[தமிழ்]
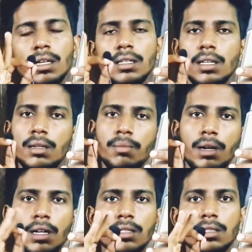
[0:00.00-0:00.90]
தென்
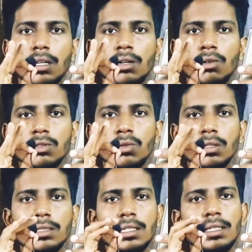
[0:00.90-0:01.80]
மகாராஷ்டிராவில் உள்ள
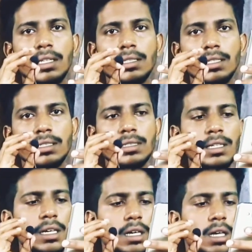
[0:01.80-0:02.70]
ஸ்டூடெண்ட்ஸுக்கு த்ரீ சீட்ஸு
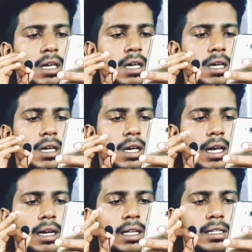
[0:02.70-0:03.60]

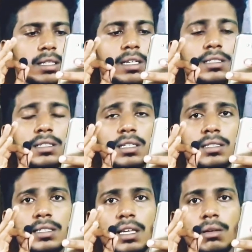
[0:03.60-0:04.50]
அண்ட் அந்த த்ரீ
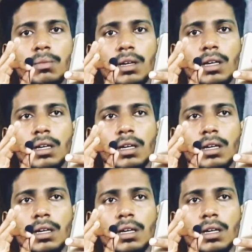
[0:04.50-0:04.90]
சீட்ஸ்லேயுமே